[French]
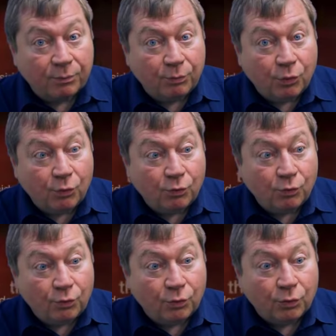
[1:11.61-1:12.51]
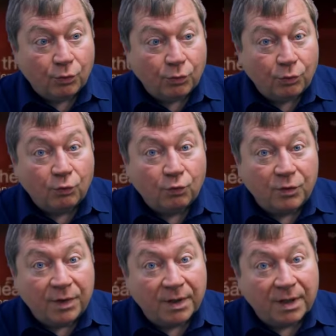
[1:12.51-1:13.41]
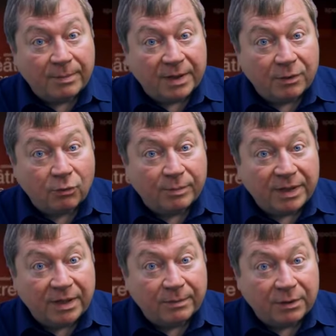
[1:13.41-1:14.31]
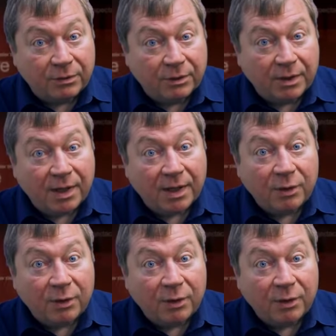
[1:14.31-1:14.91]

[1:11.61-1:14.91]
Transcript: beaucoup de, soutien de la part des compagnies amateurs